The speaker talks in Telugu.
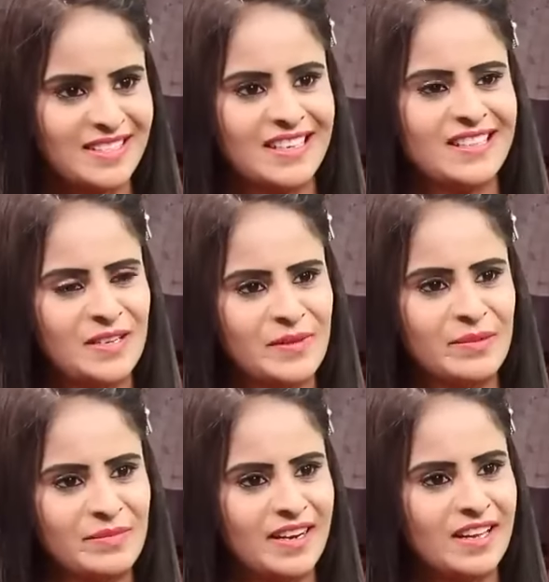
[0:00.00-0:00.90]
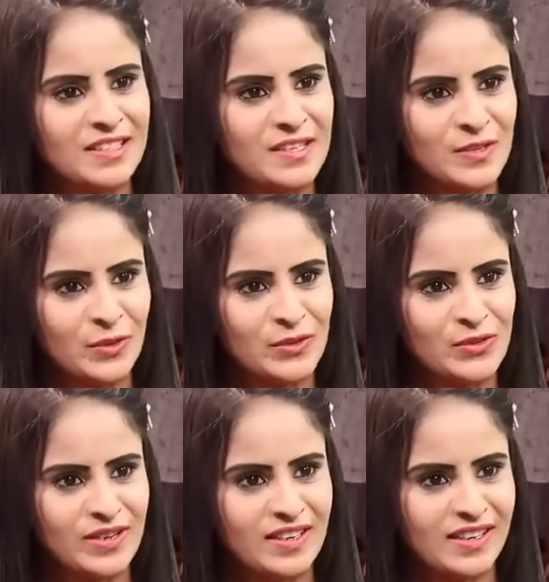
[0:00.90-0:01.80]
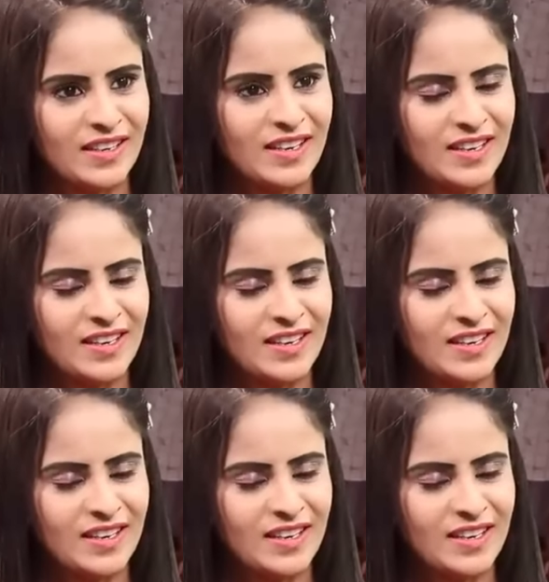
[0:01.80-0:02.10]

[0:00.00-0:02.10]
అసలు దీన్ని మనం ఎలా తీసుకోవచ్చు అంటే